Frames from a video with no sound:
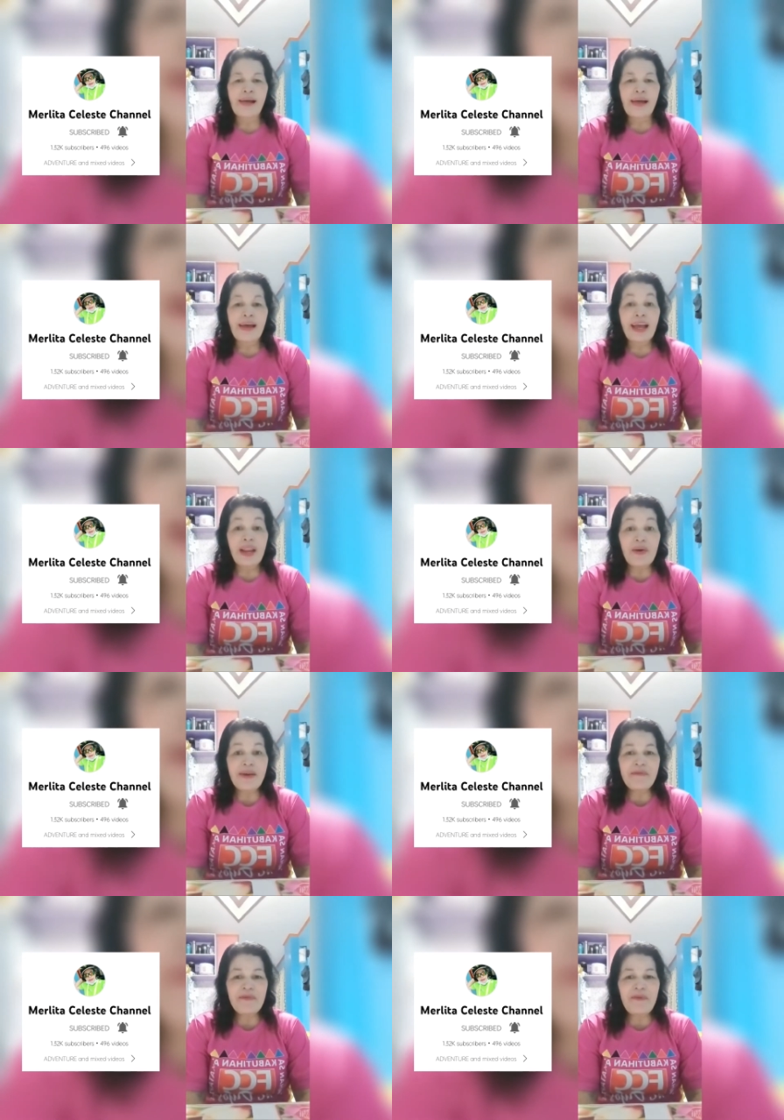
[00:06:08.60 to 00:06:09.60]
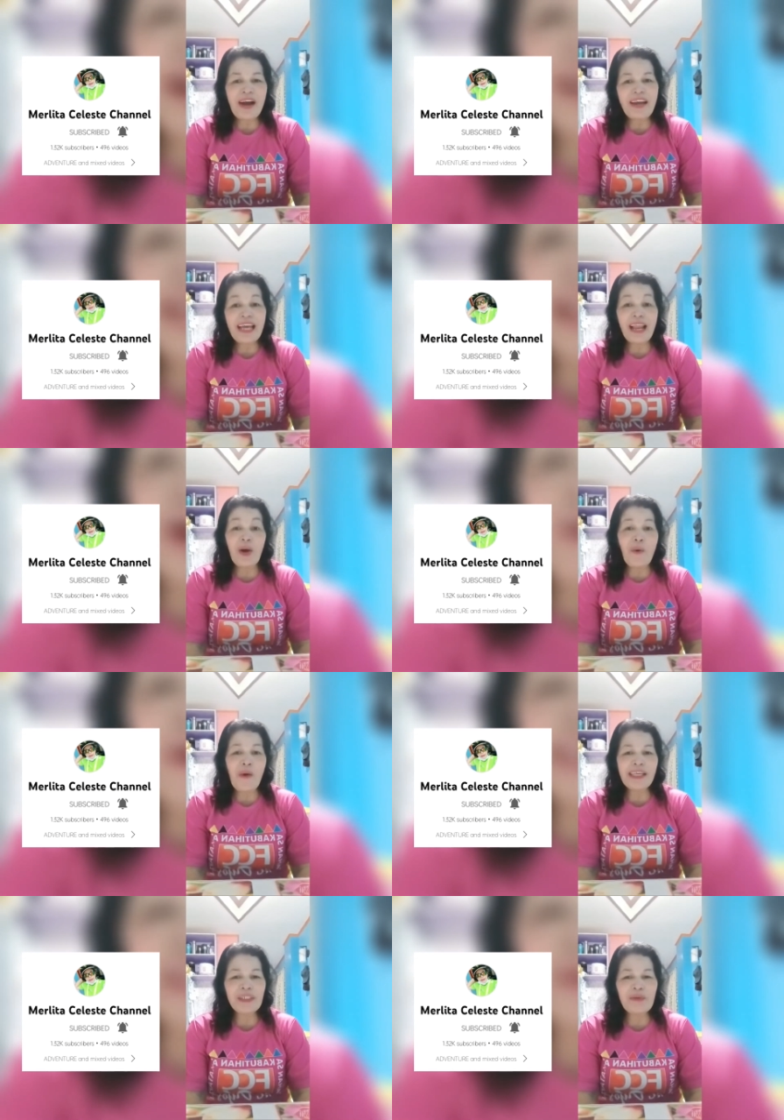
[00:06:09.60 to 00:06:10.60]
Hello everyone. Hello
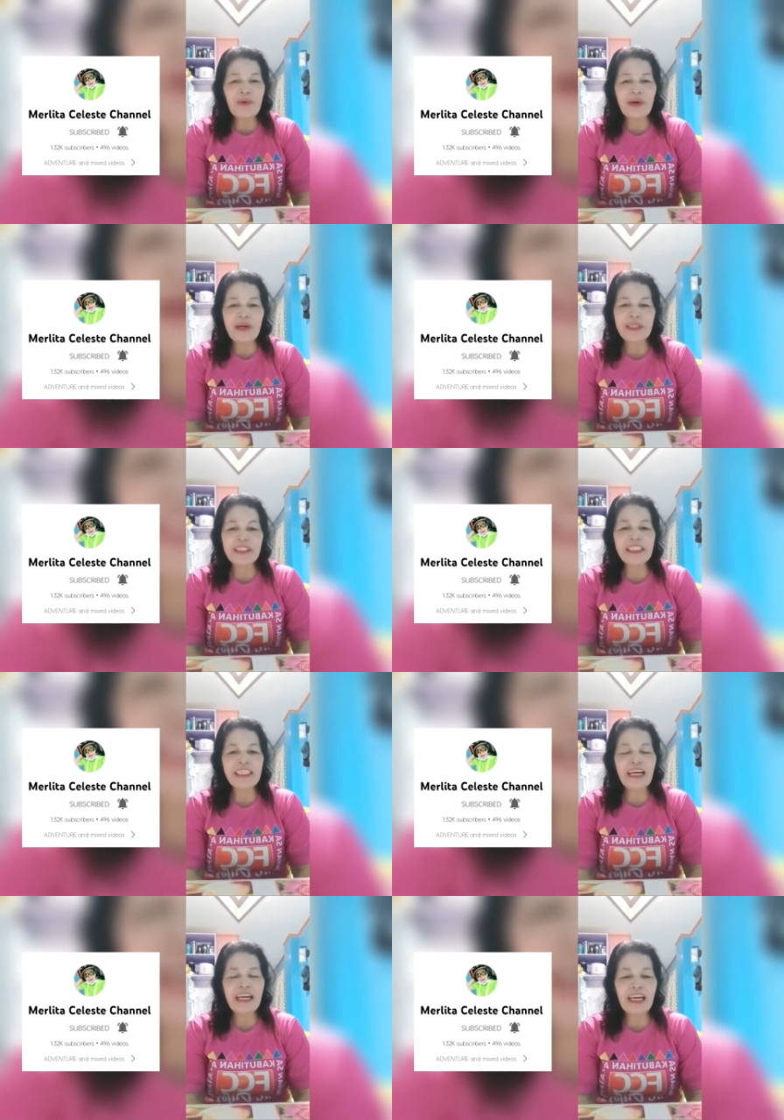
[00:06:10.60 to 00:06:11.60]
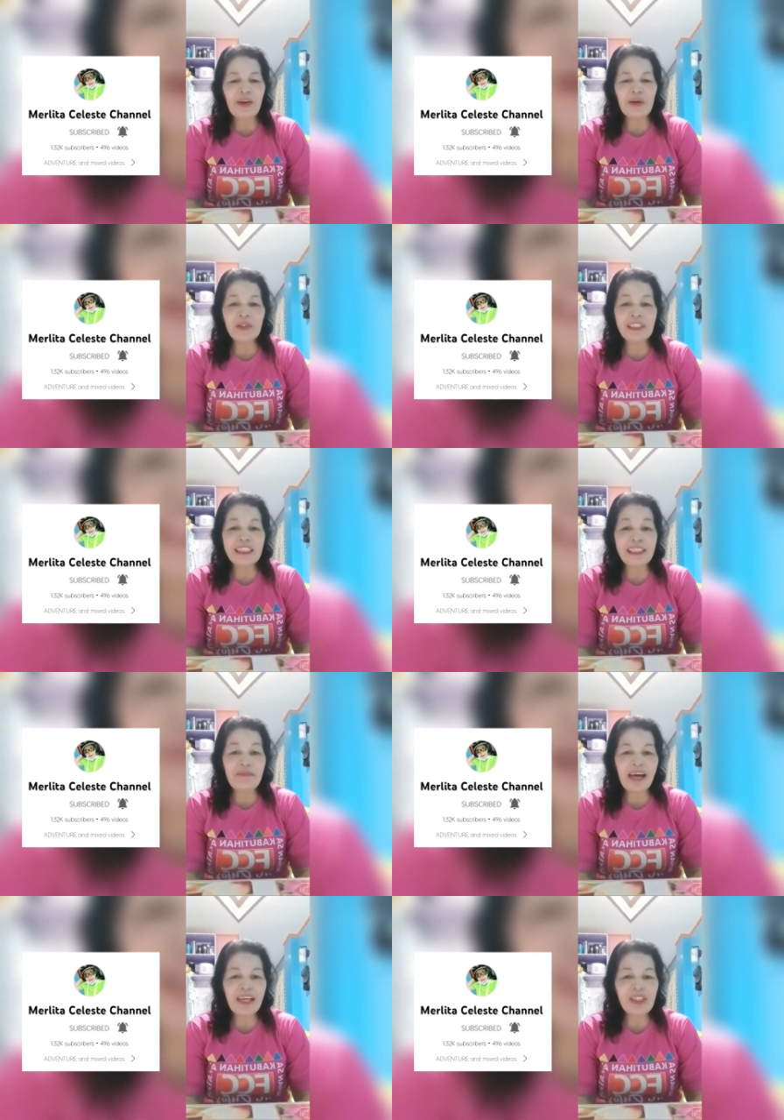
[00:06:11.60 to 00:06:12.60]
White World. Hello team
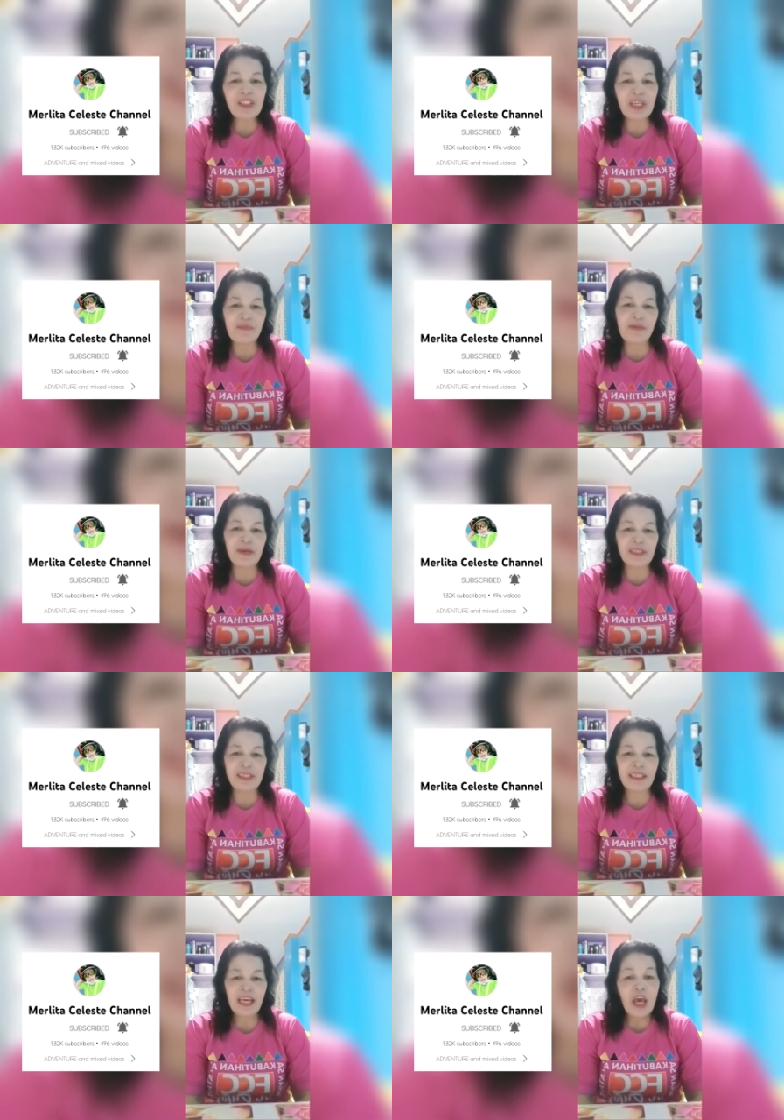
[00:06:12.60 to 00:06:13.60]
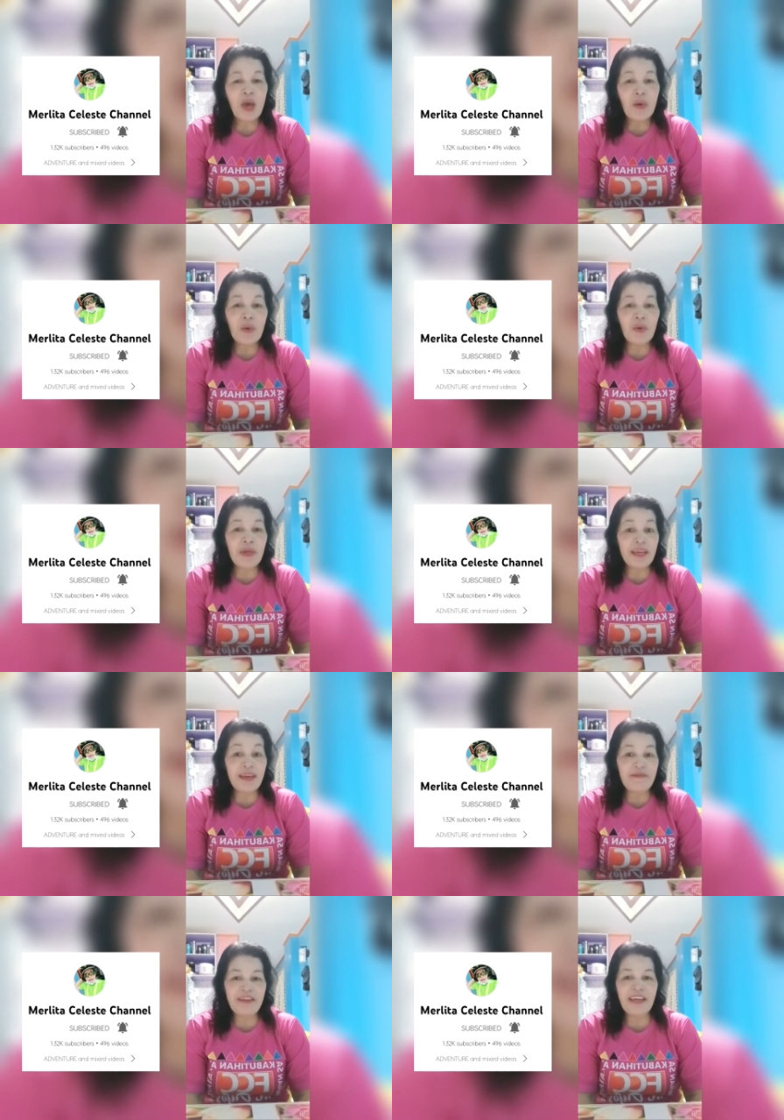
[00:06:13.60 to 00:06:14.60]
at Chivers. Good
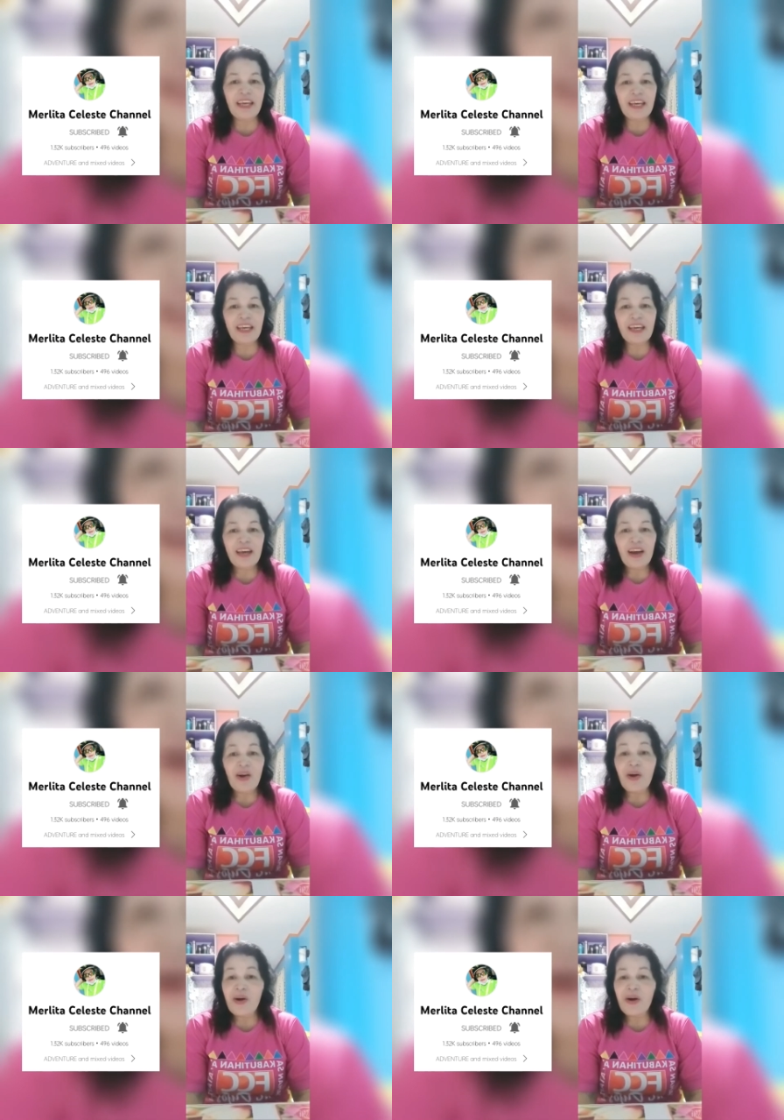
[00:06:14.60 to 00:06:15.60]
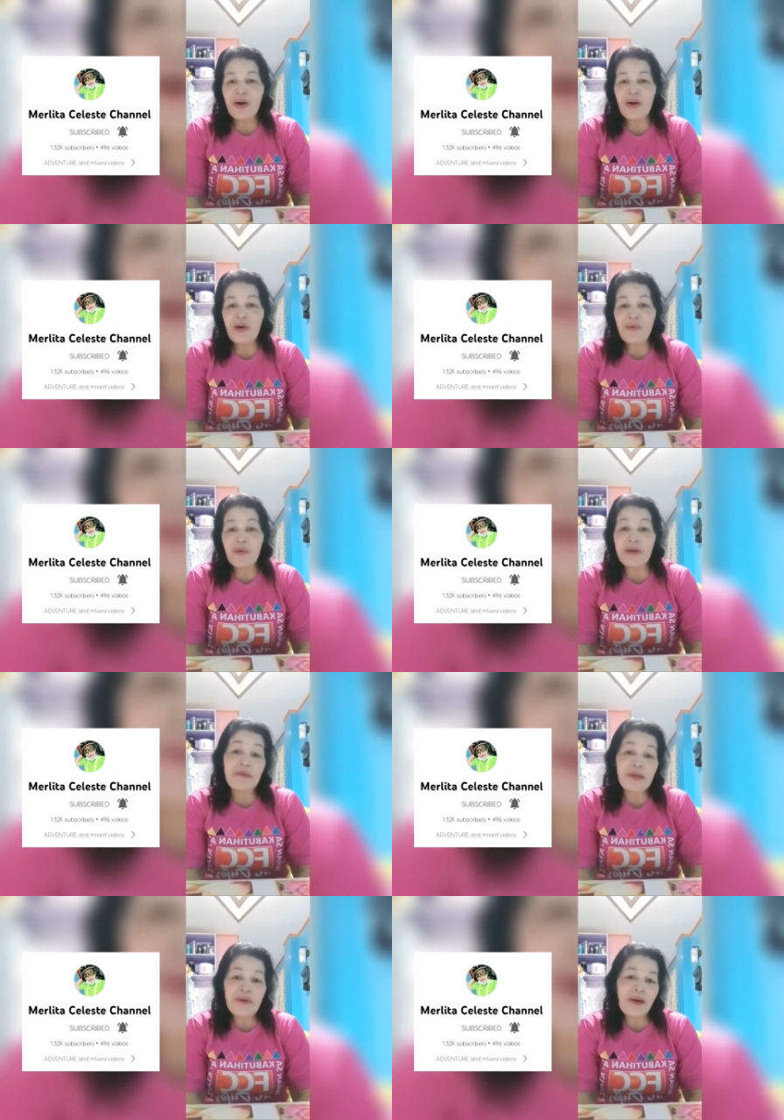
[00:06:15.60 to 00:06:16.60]
evening or wherever
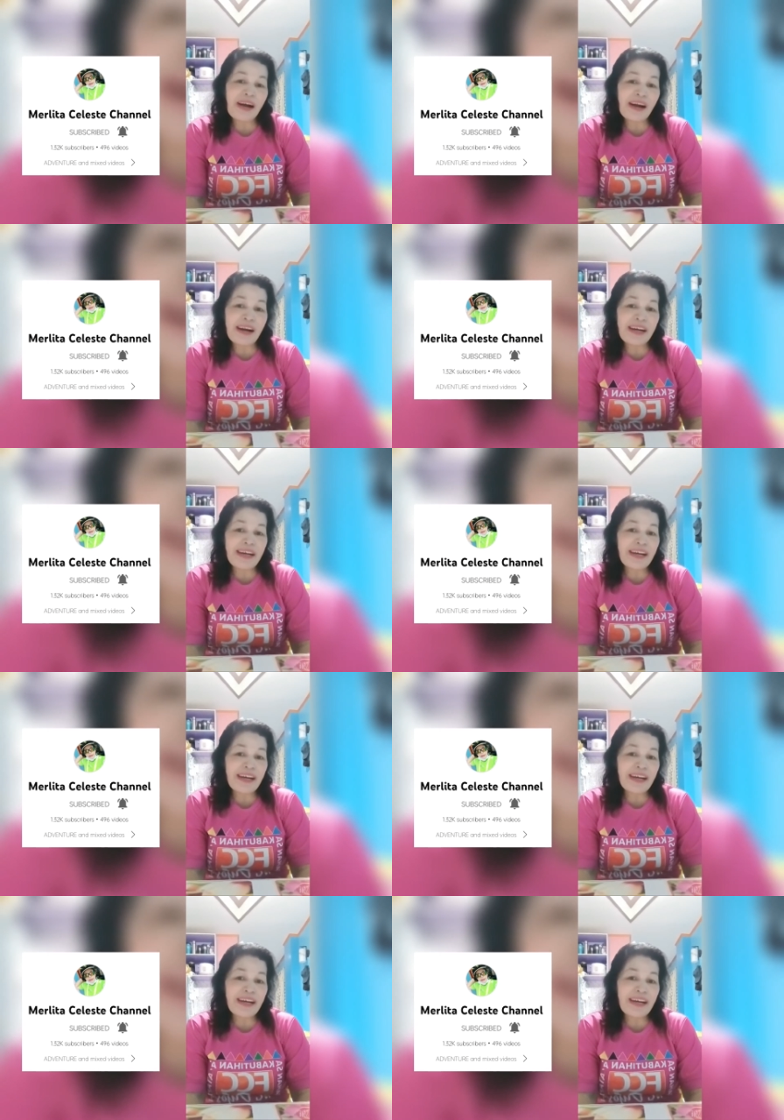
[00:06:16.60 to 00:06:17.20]
you are.